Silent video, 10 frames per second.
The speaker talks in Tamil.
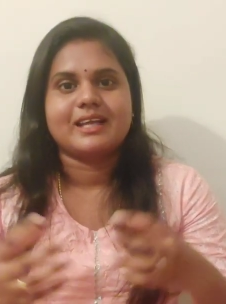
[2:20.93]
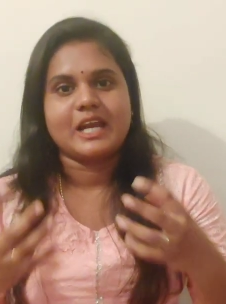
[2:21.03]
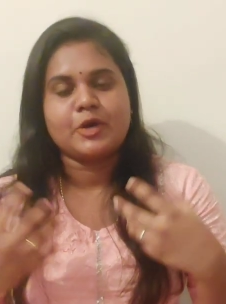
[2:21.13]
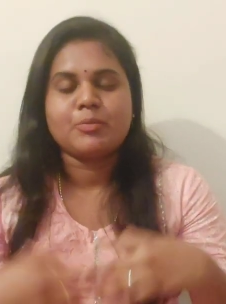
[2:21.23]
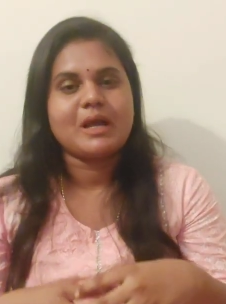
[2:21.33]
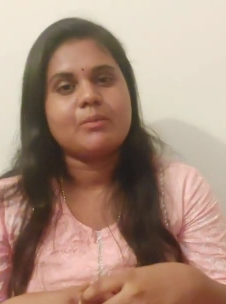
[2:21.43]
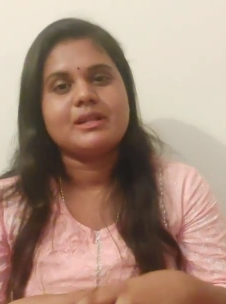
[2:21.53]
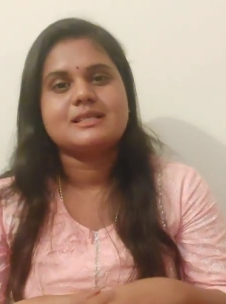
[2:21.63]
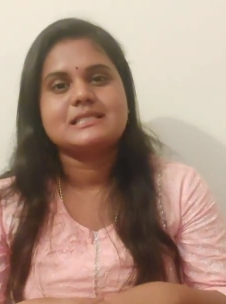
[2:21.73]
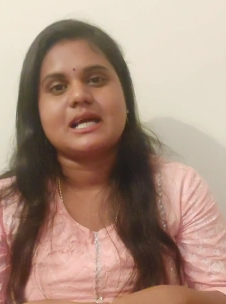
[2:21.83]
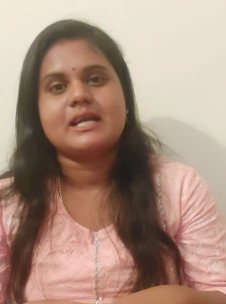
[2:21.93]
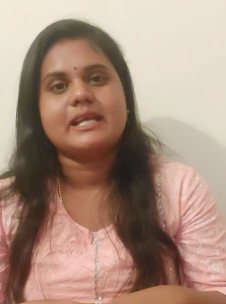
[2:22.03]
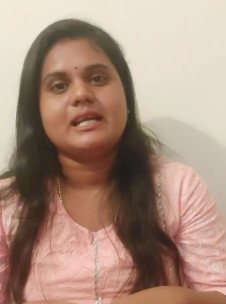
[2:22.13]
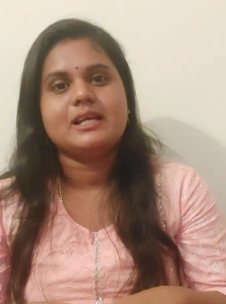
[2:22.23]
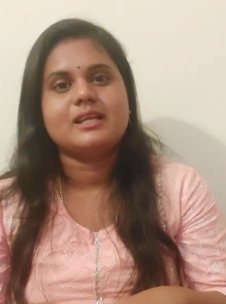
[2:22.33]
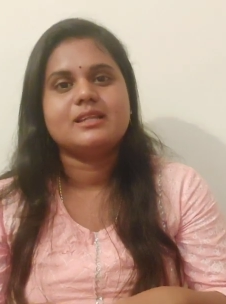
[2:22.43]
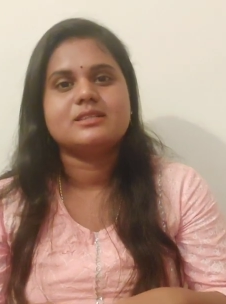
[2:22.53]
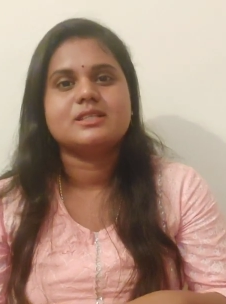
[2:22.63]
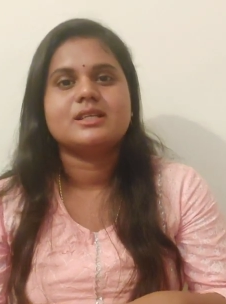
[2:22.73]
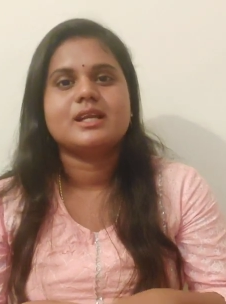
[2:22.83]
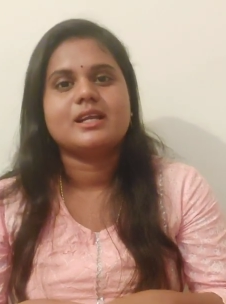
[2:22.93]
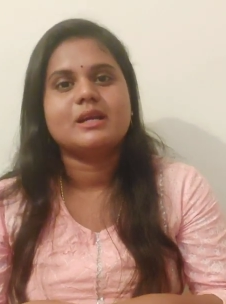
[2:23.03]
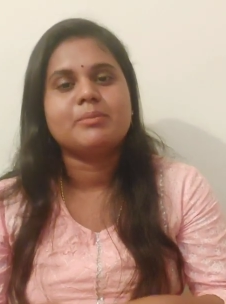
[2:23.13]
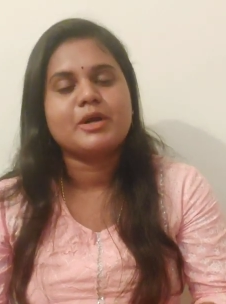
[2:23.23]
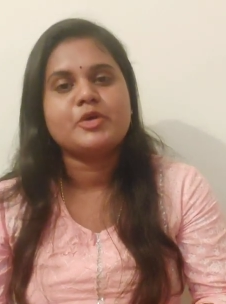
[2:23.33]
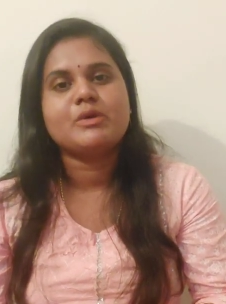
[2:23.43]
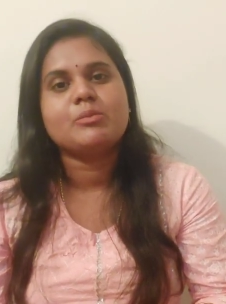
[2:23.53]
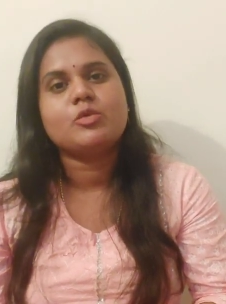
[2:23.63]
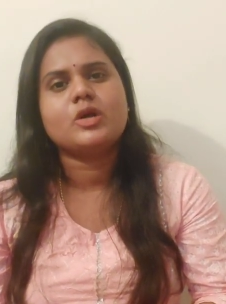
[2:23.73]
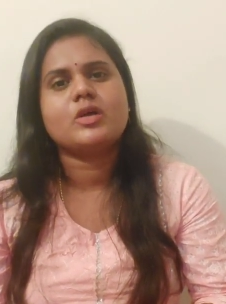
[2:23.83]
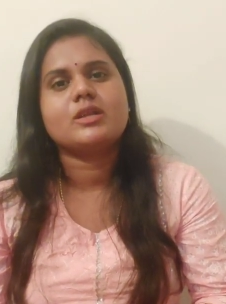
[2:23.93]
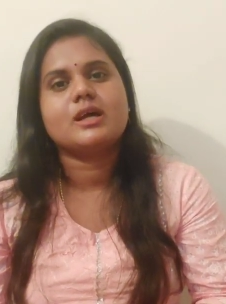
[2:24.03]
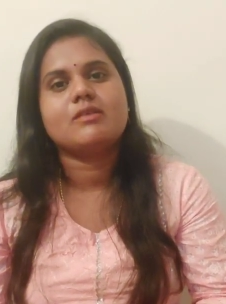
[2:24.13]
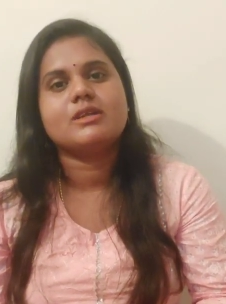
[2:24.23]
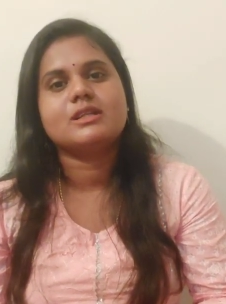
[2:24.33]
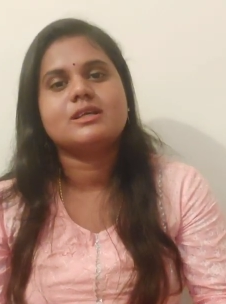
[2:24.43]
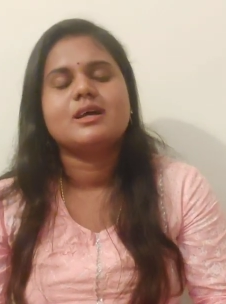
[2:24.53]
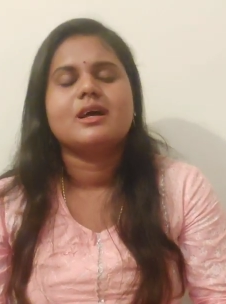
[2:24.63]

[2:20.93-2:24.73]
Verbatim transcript: எனக்குமே அப்படிதான் ஸ்டார்டிங்கில் இருந்துச்சு ரெண்டு நாள் பண்ணுவேன் மூணாவது நாள் வந்து